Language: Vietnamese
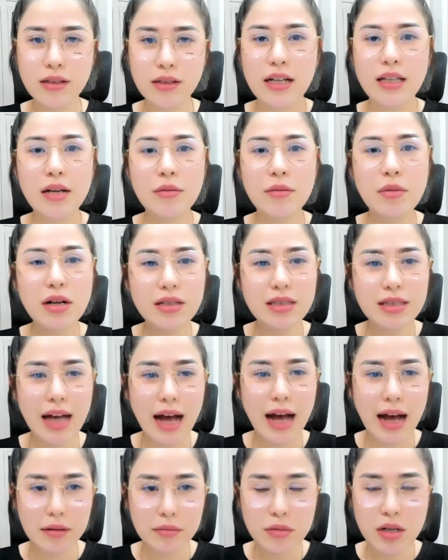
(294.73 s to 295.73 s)
Thì bữa
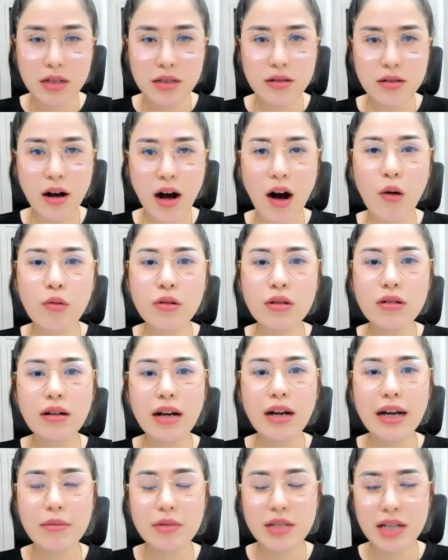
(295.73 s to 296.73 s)
sáng, bữa trưa hầu như
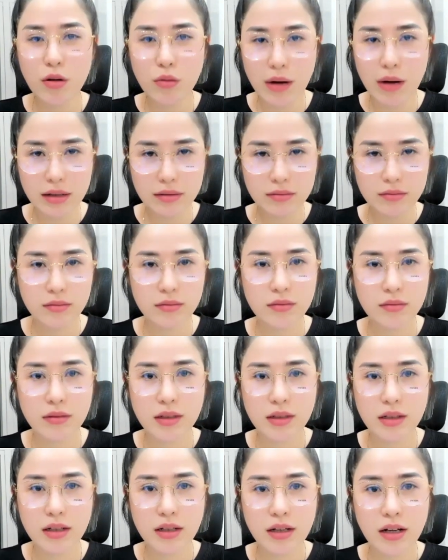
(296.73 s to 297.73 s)
là em sẽ không ăn.
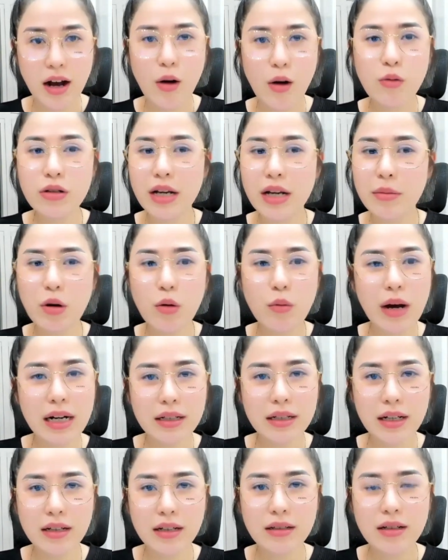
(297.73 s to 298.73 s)
Hầu như em không ăn
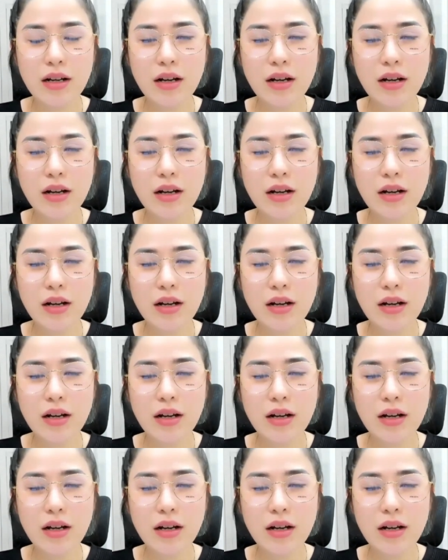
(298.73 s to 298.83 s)
nha.